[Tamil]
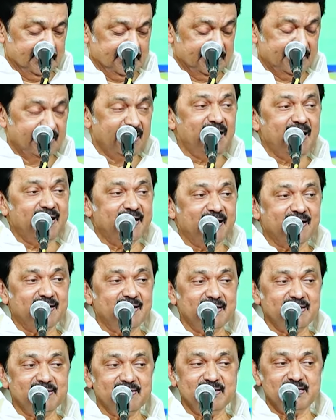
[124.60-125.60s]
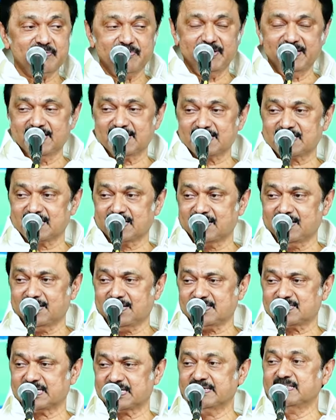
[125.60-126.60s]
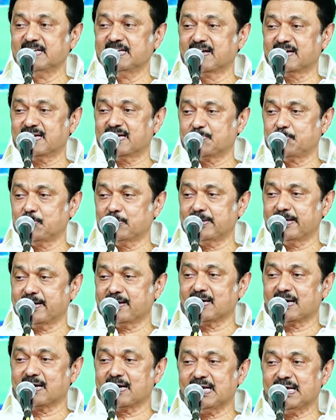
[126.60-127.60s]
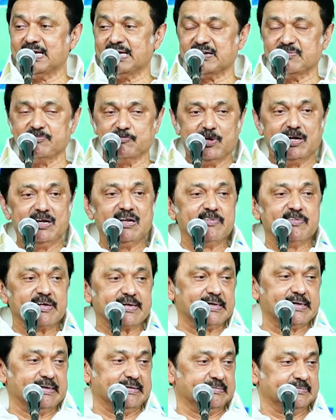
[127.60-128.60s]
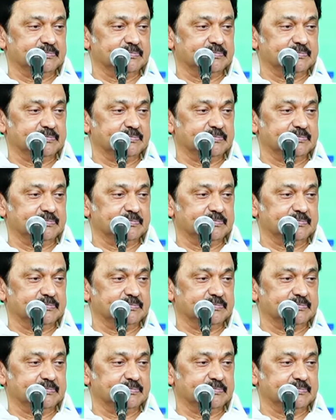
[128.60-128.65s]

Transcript: தில்லை நகர் வீனஸ் நகர் செந்தில் நகர் போன்ற இடங்களில் வெள்ளம் வரல